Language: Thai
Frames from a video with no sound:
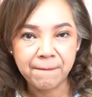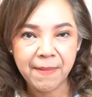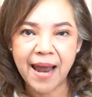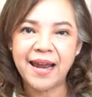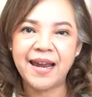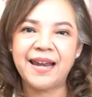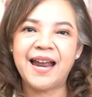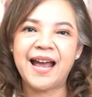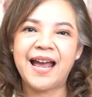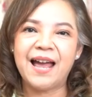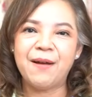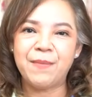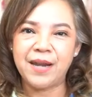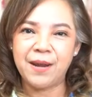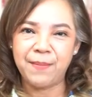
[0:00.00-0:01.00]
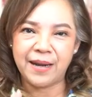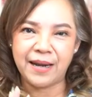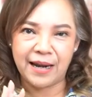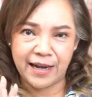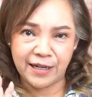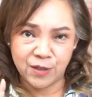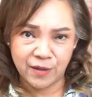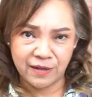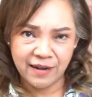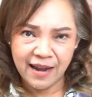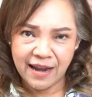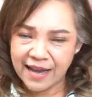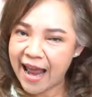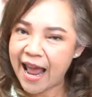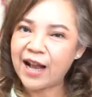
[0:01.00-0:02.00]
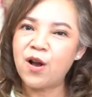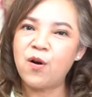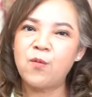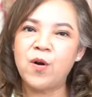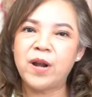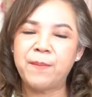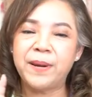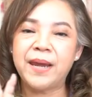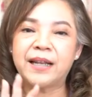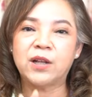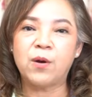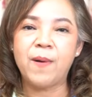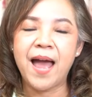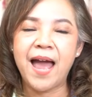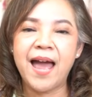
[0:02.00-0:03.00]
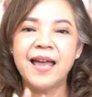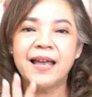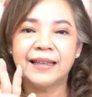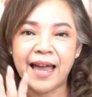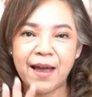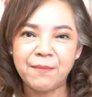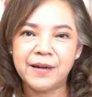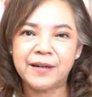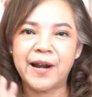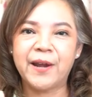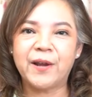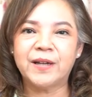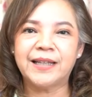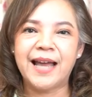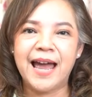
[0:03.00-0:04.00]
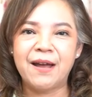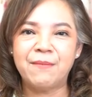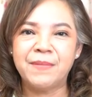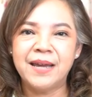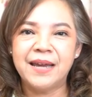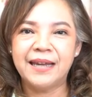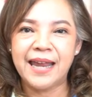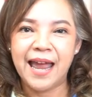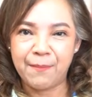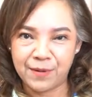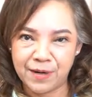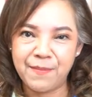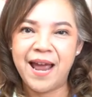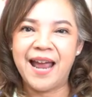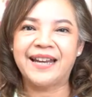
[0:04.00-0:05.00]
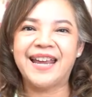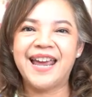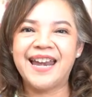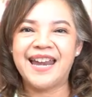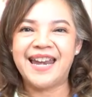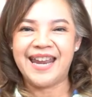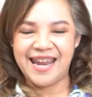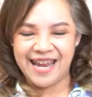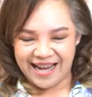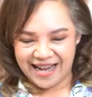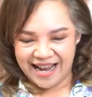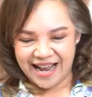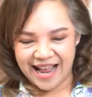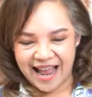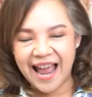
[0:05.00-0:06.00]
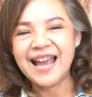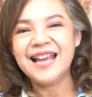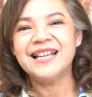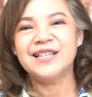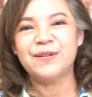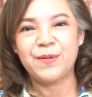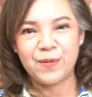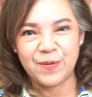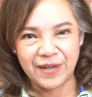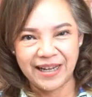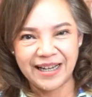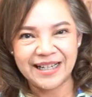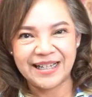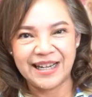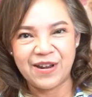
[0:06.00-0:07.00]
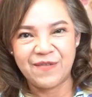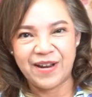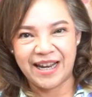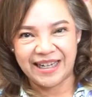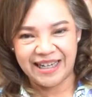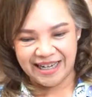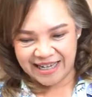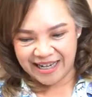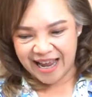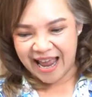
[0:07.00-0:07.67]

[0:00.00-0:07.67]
ไม่นะคะไม่ได้เป็นอะไรจนน่ากังวลเพียงแต่ว่าทำอะไรก็ตามอย่าประมาทแค่นั้นเองนะคะสำหรับคนที่เกิดในวันอาทิตย์